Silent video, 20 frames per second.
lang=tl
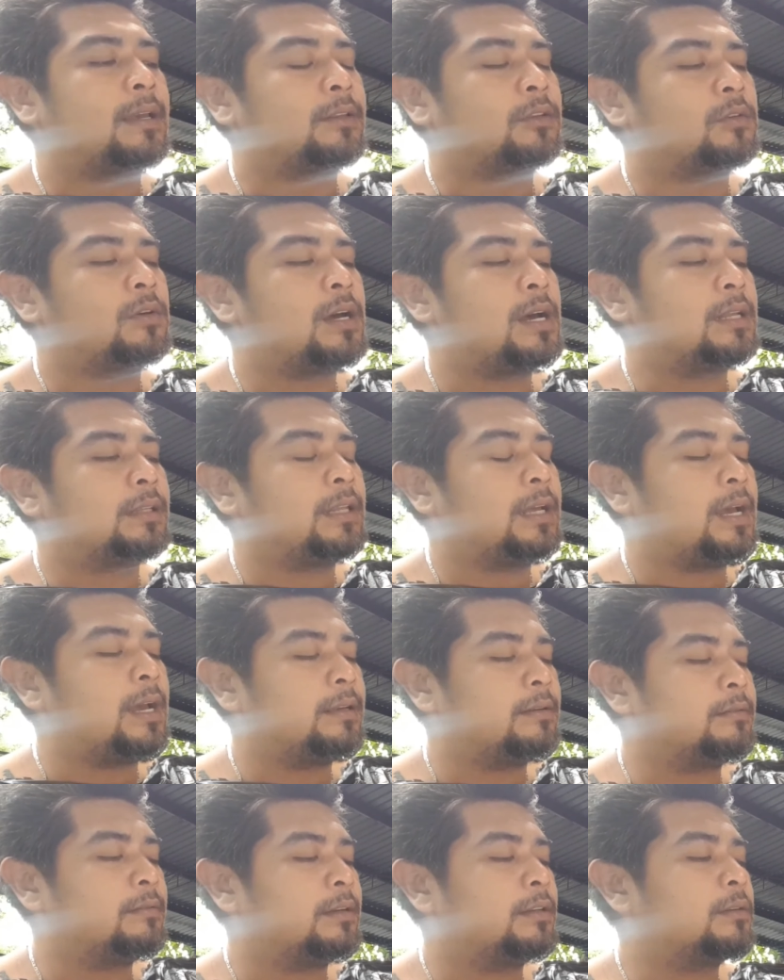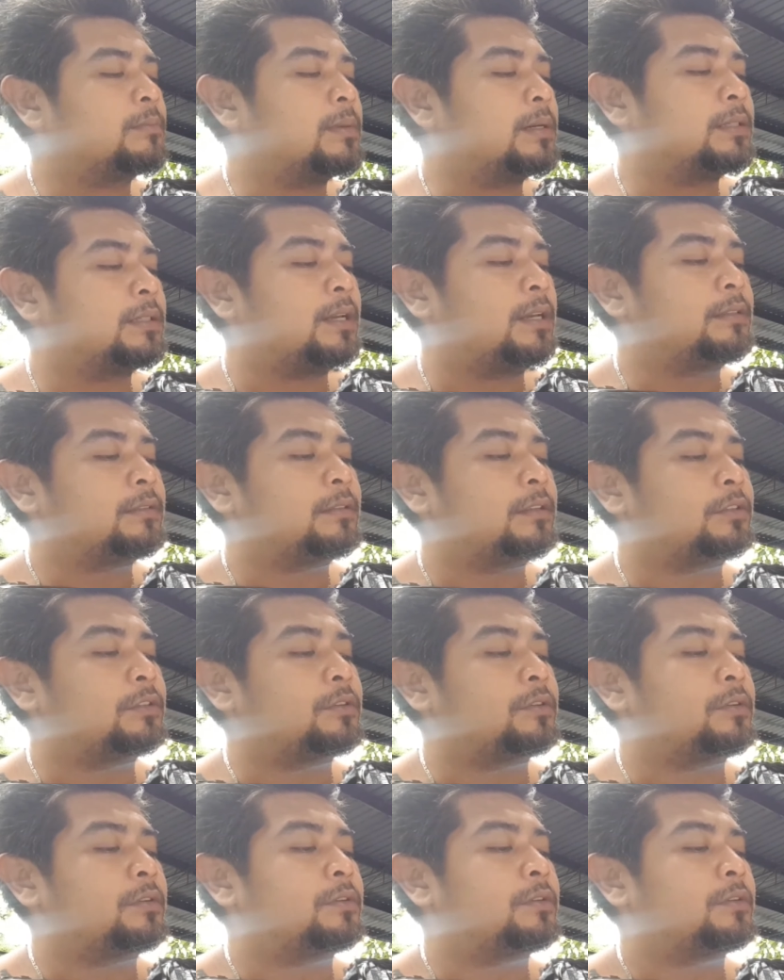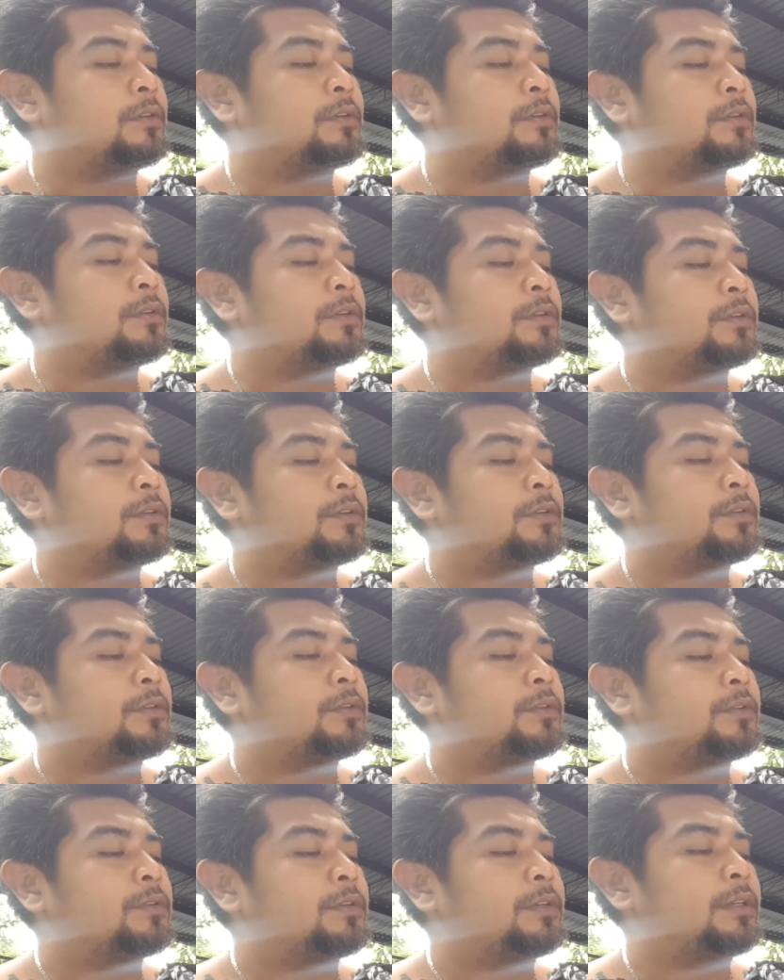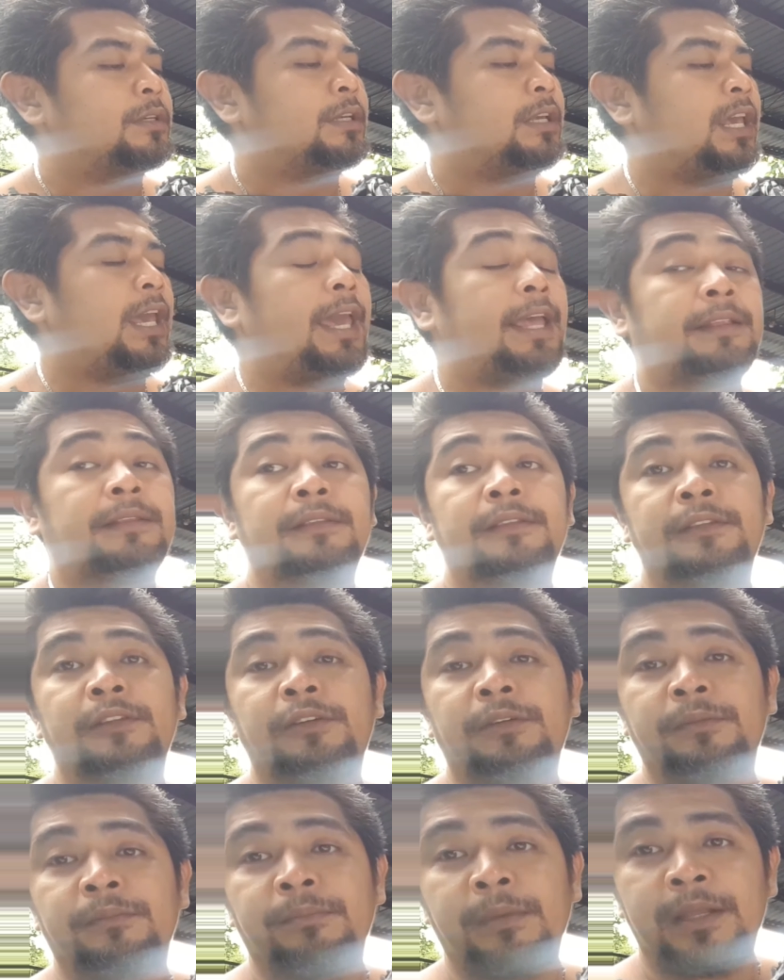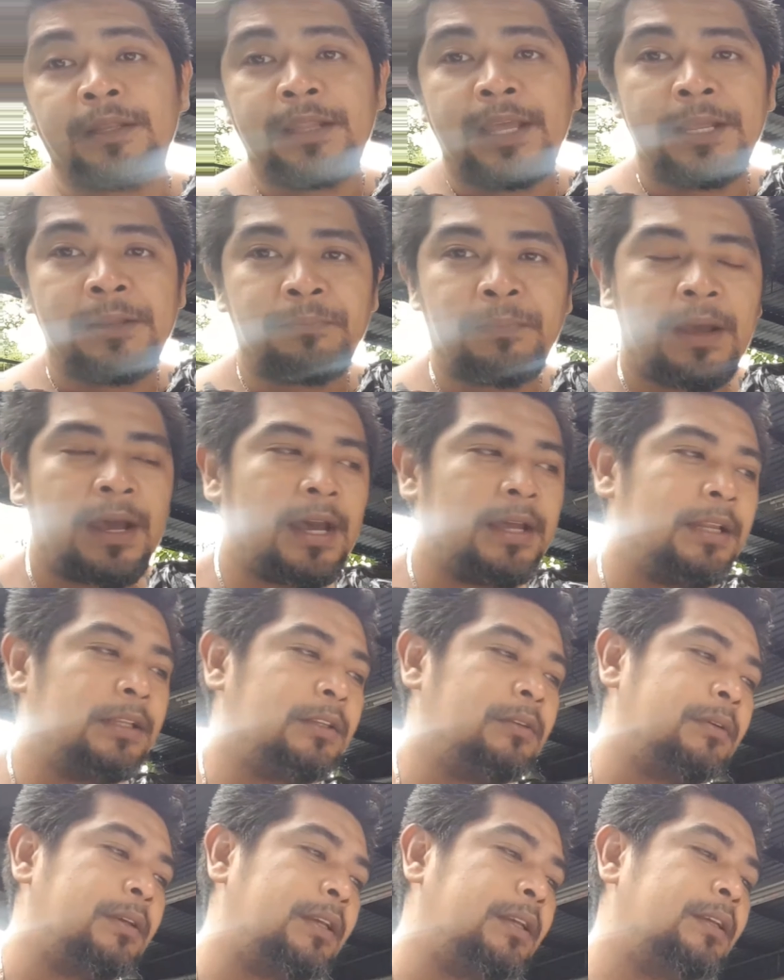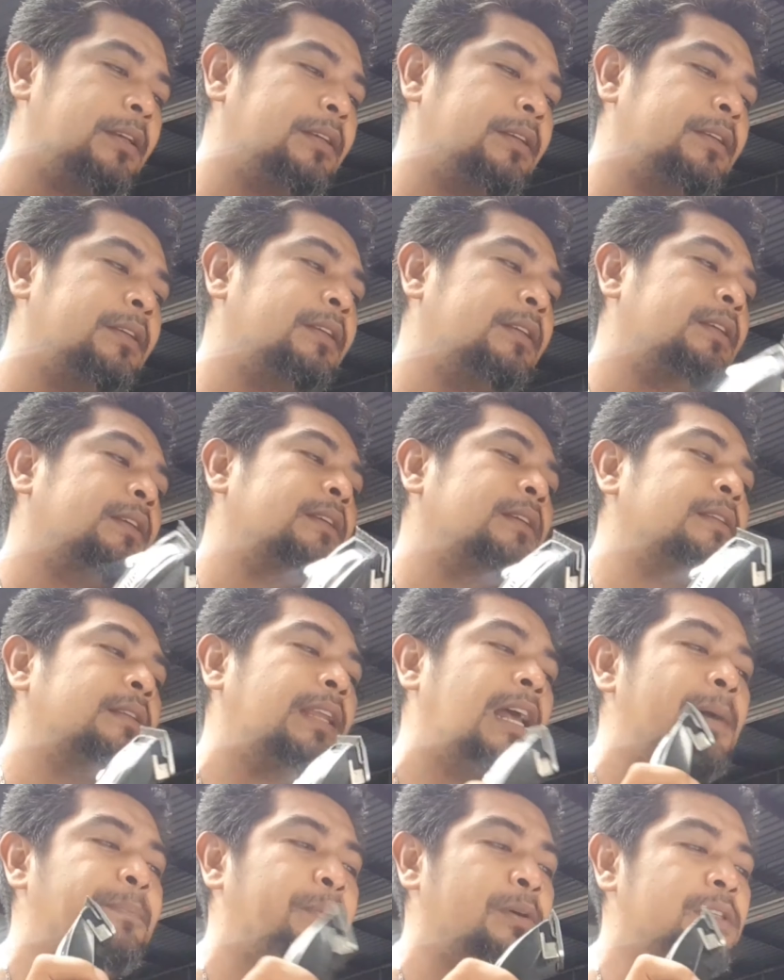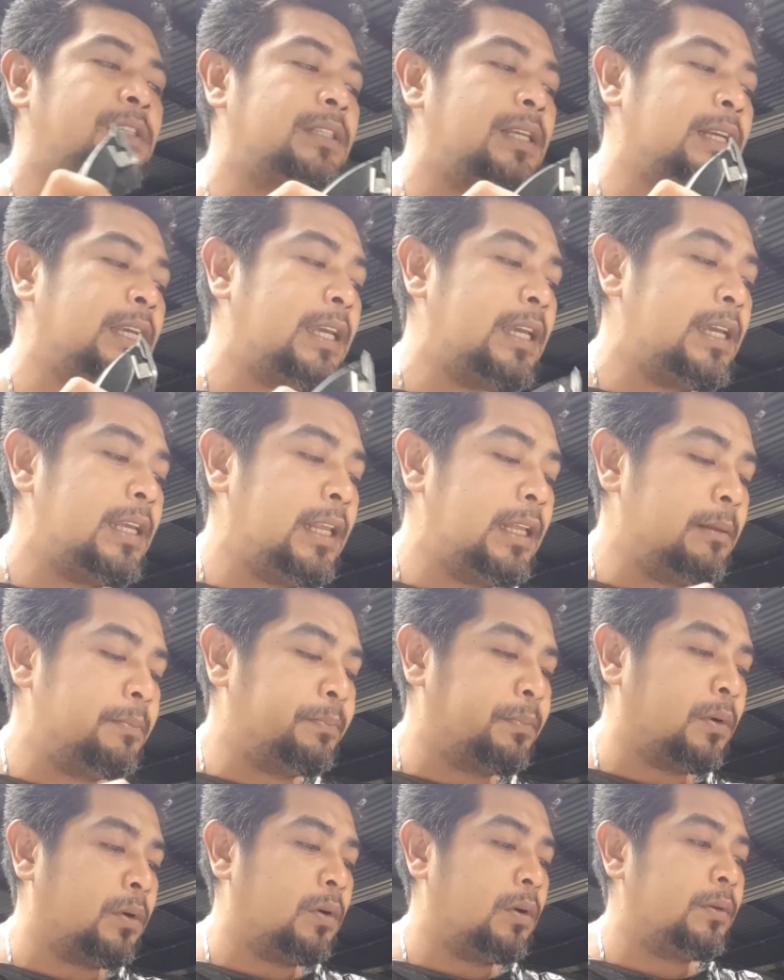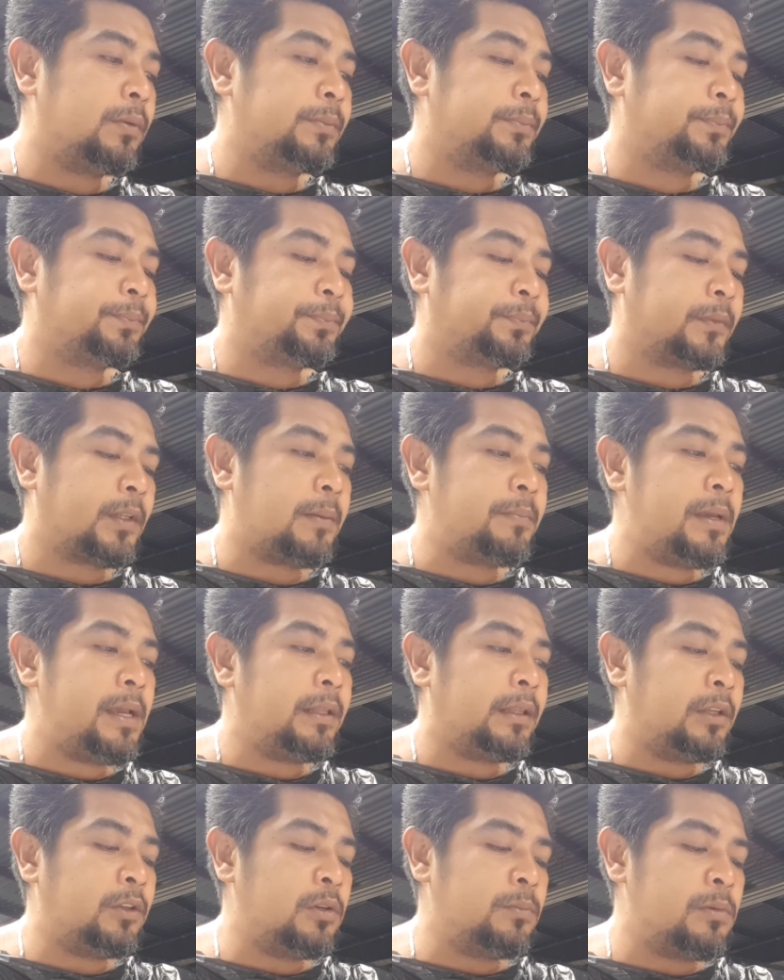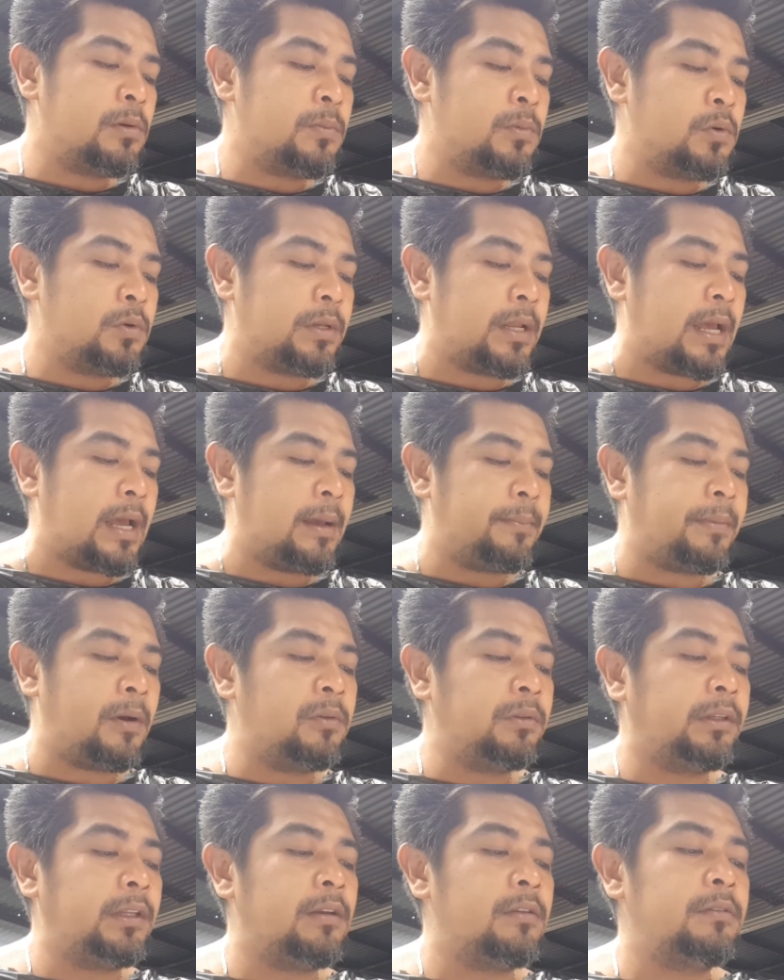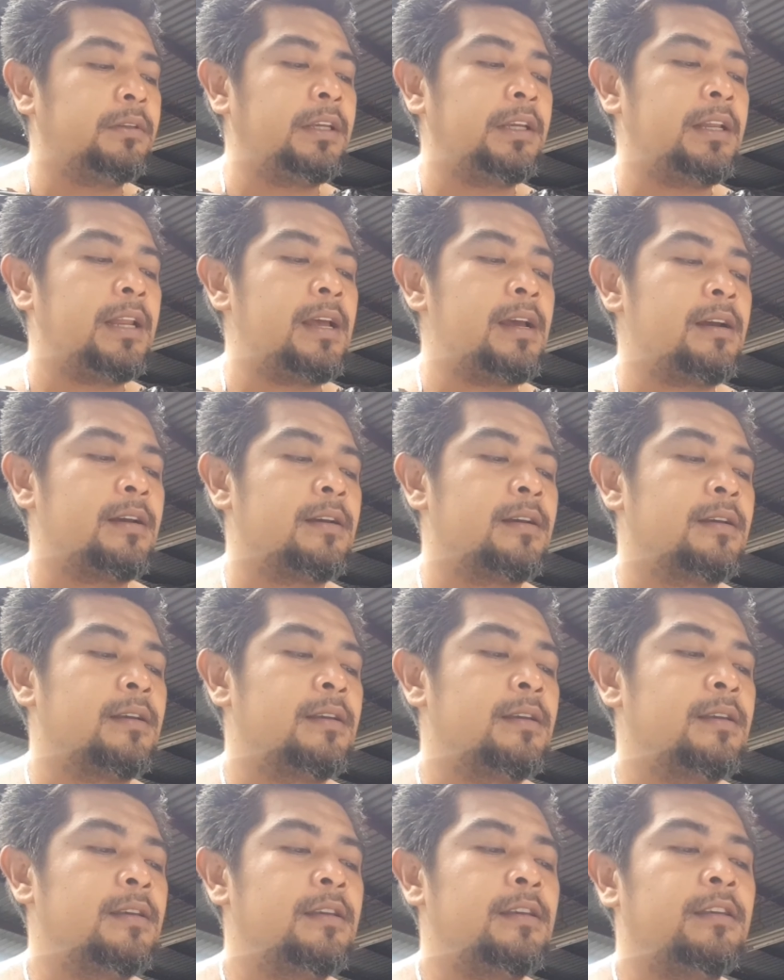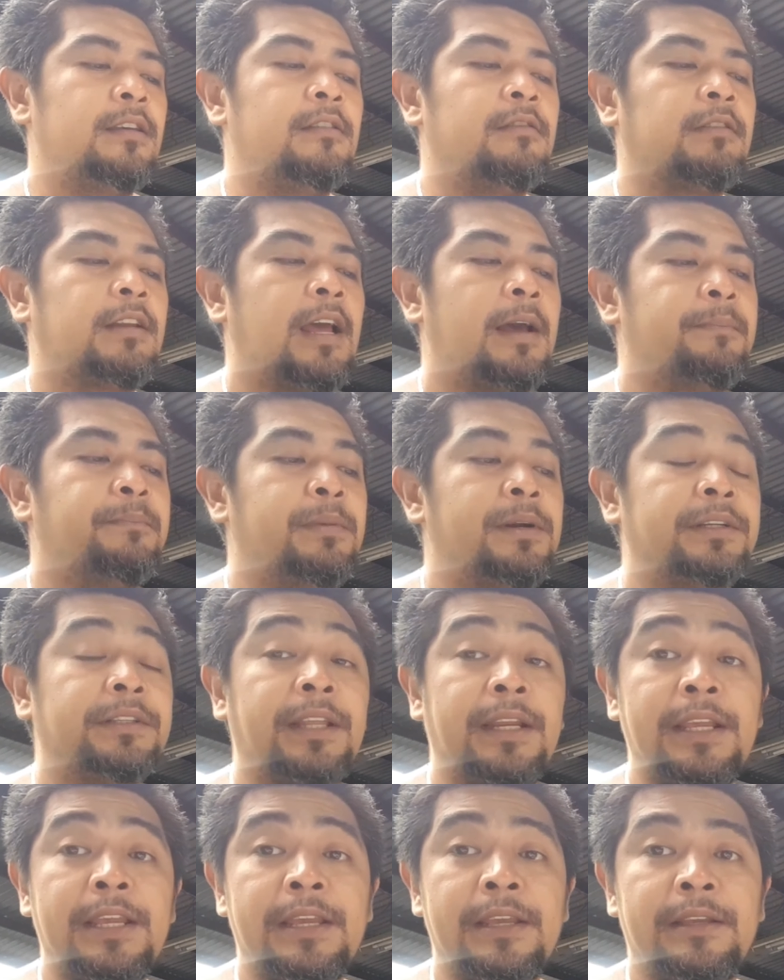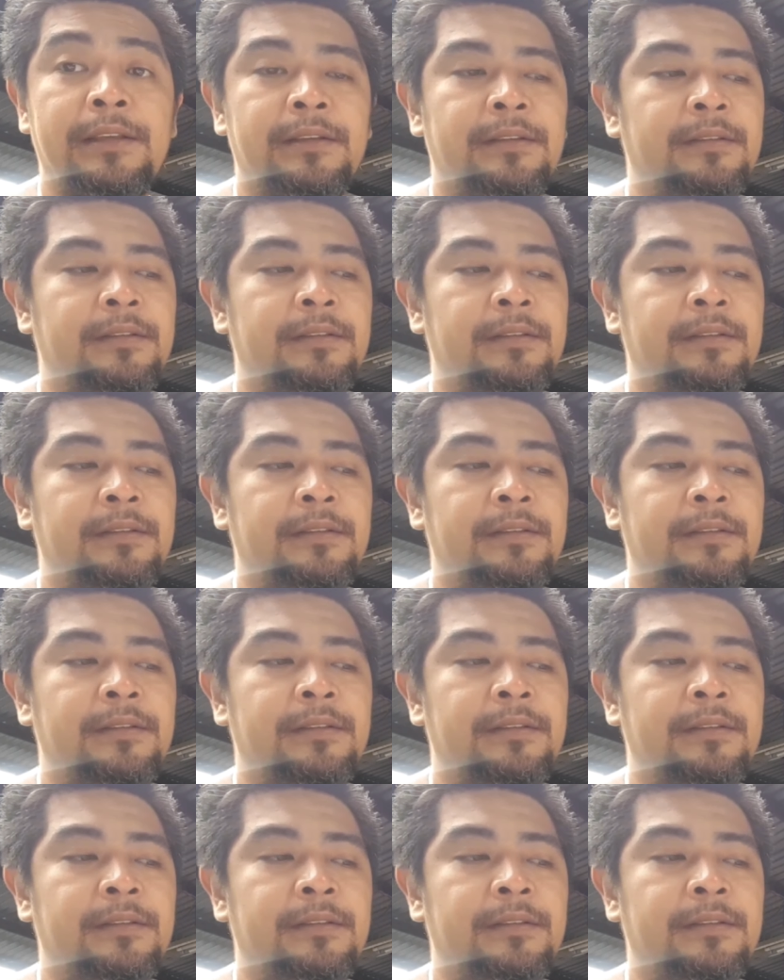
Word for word: Ito ata yung ano bang size nito. 8. May 9 pa nga nito eh. Tapos sa gilid po, gamitin nyo muna, paunti-unti lang, yung number 3.